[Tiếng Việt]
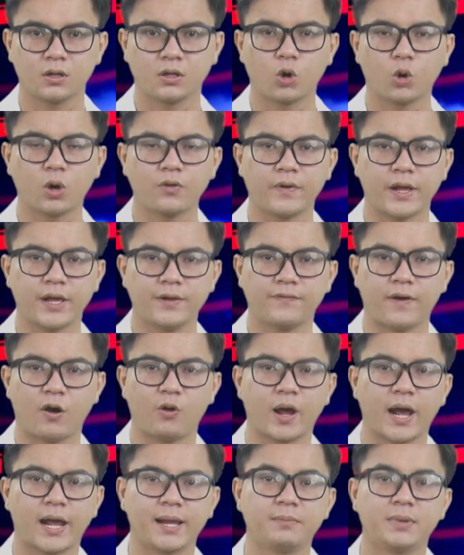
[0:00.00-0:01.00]
Thưa quý vị,
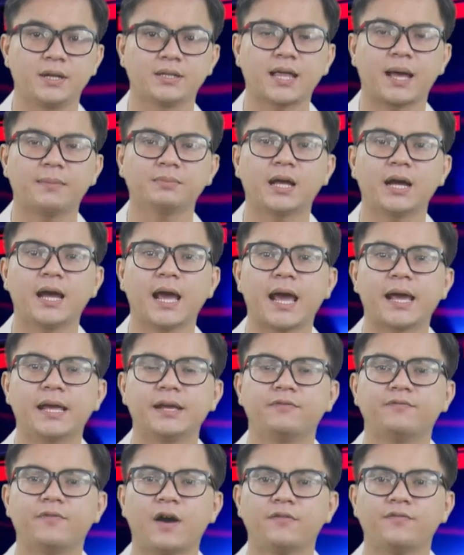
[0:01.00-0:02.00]
vào ngày 18 tháng
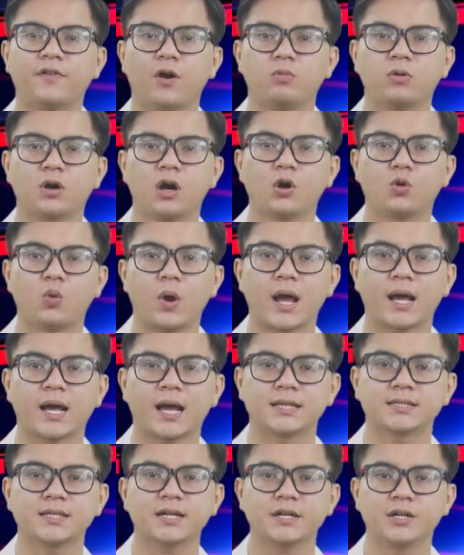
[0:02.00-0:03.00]
2, Văn phòng Cơ quan
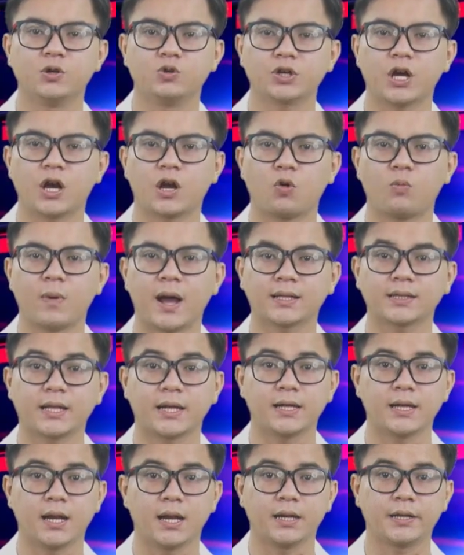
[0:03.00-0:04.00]
Cảnh sát điều tra Công an
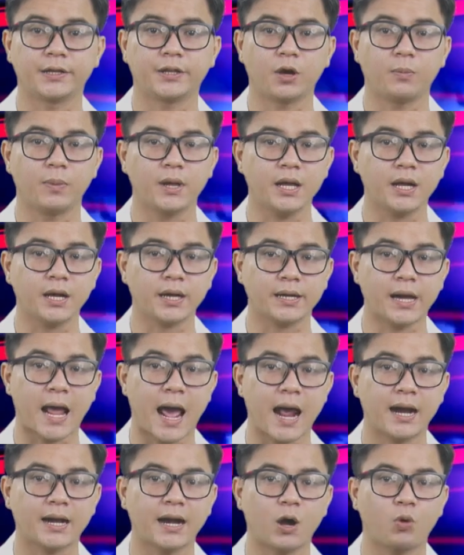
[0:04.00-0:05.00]
Tây Ninh cho biết
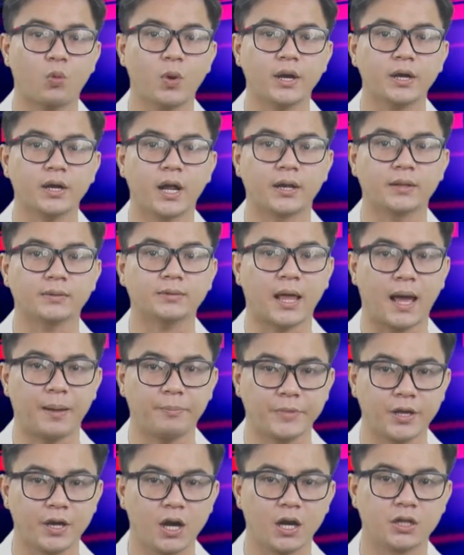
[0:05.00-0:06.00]
đã ra quyết định
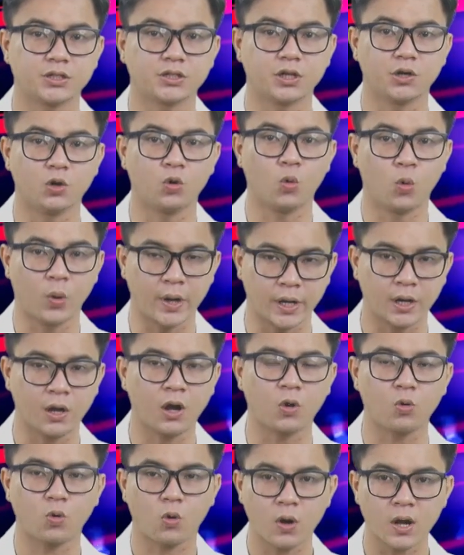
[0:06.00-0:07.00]
tạm giữ hình sự Nguyễn
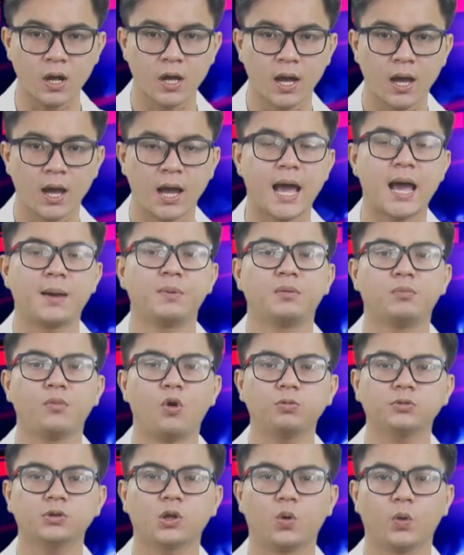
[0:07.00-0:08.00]
Hữu Quốc,
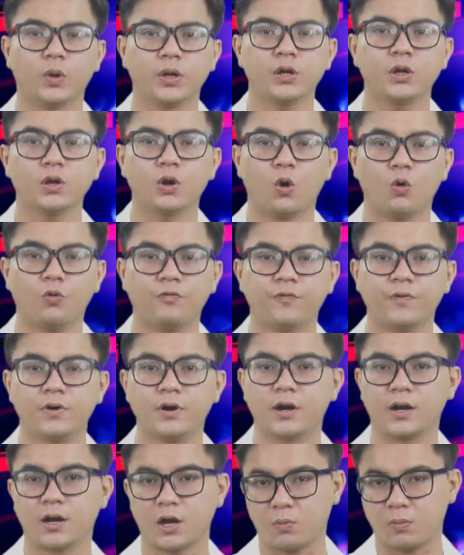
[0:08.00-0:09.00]
21 tuổi, ngụ
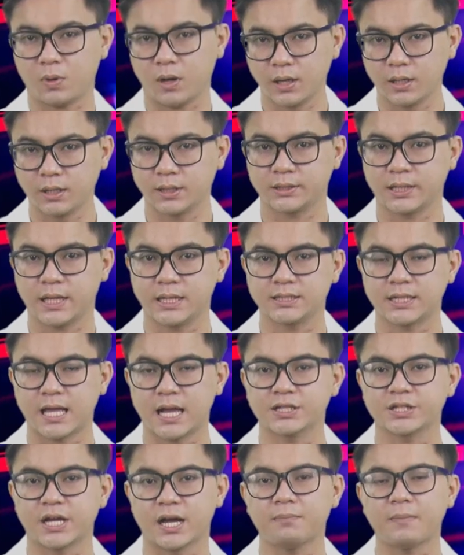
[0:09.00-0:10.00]
phường Lộc Hưng, thị
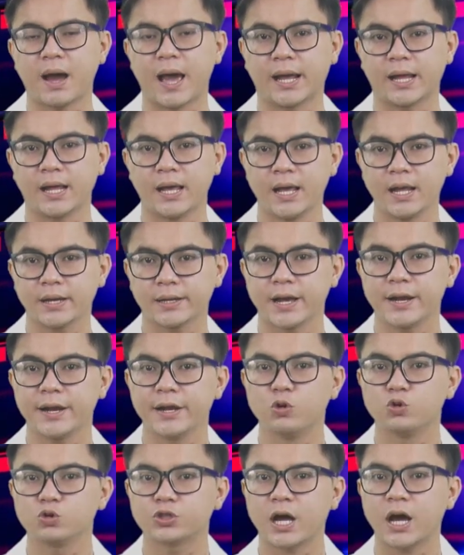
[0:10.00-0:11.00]
xã Trảng Bàng để
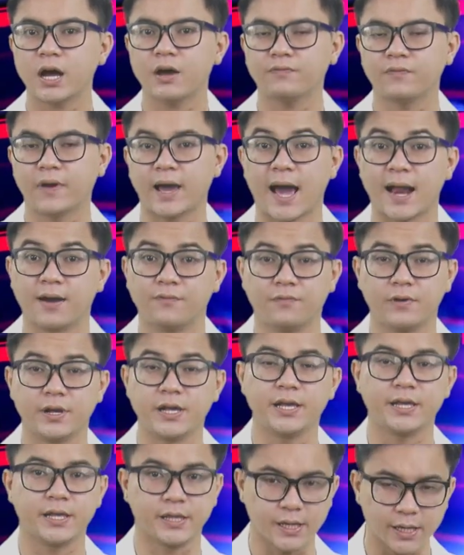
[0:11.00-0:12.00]
điều tra về hành
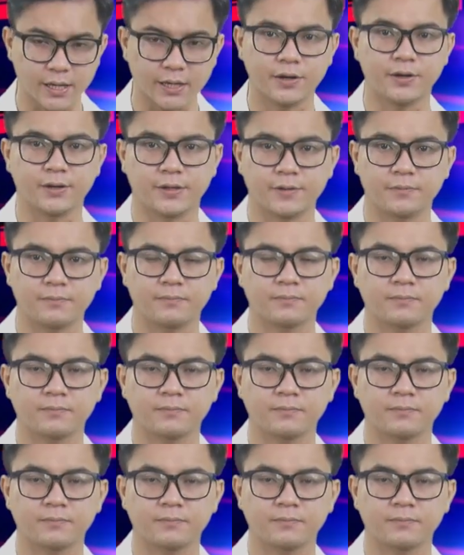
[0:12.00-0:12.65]
vi giết người.